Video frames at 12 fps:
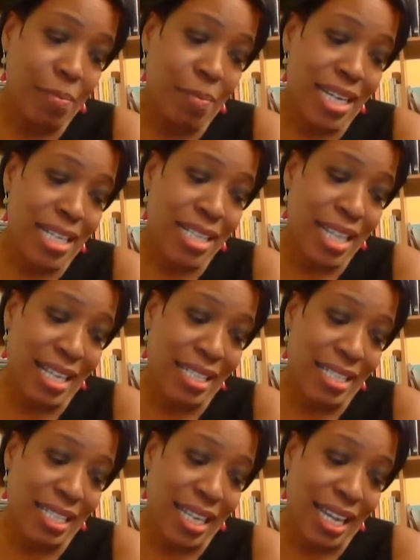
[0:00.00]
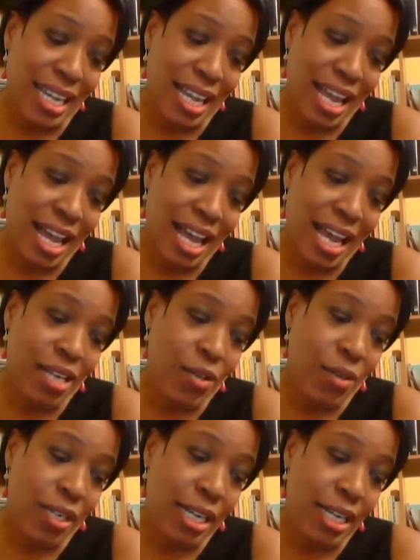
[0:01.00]
per i denti,
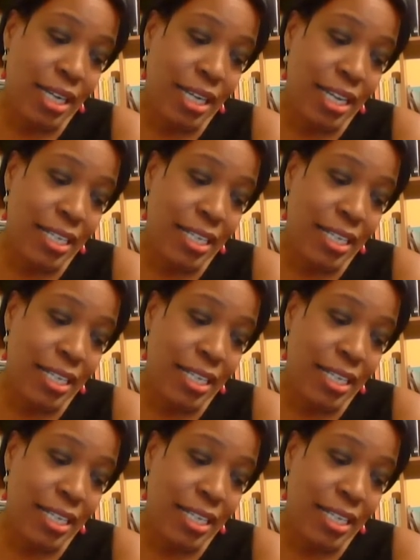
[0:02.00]
allora,